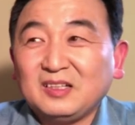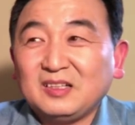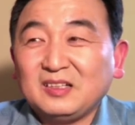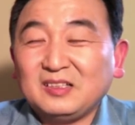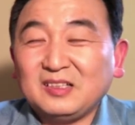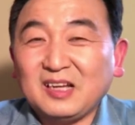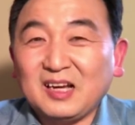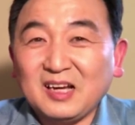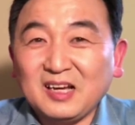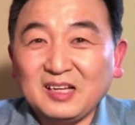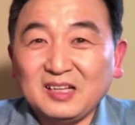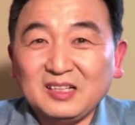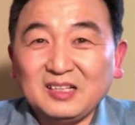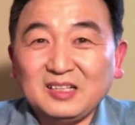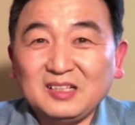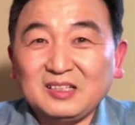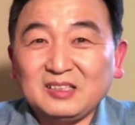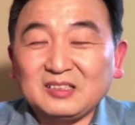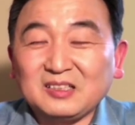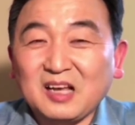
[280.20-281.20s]
那
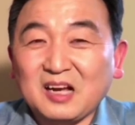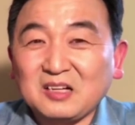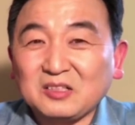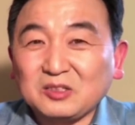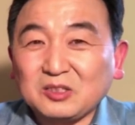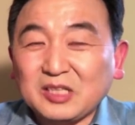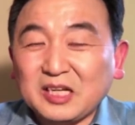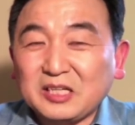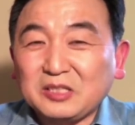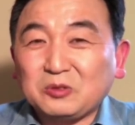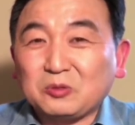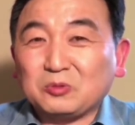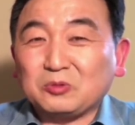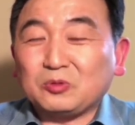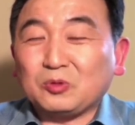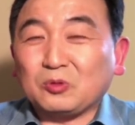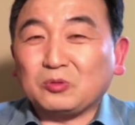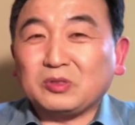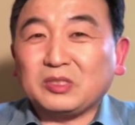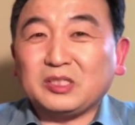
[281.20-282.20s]
当这种
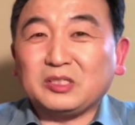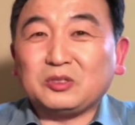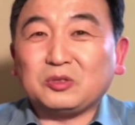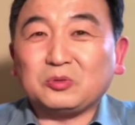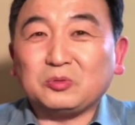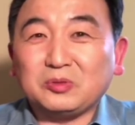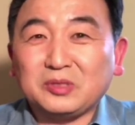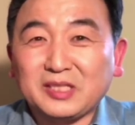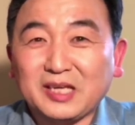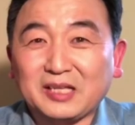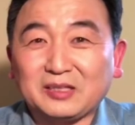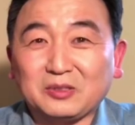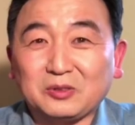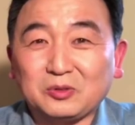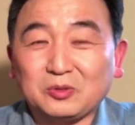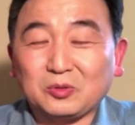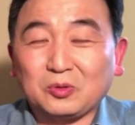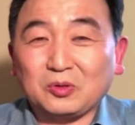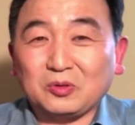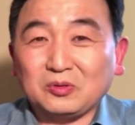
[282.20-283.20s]
东西出现的
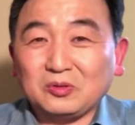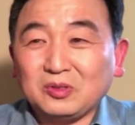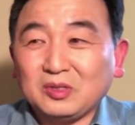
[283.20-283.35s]
时候，